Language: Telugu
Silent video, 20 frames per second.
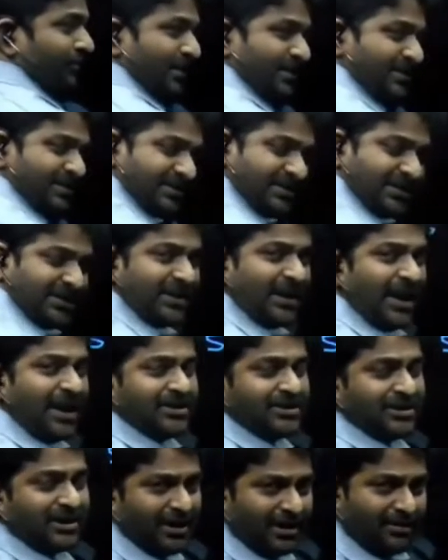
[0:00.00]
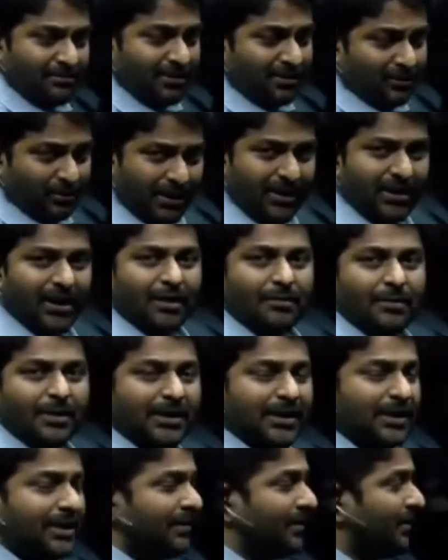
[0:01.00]
ఫస్ట్ న్యాచురల్ నెంబర్ వన్
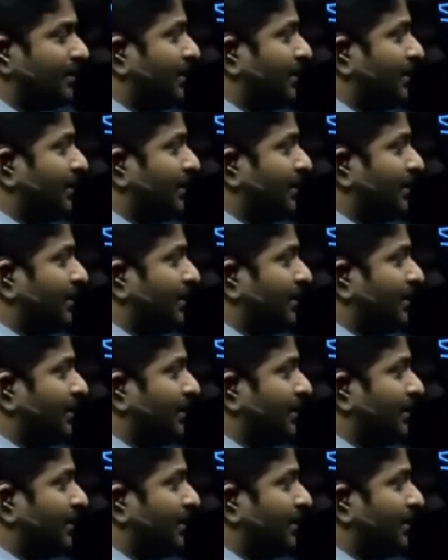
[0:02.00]
కాబట్టి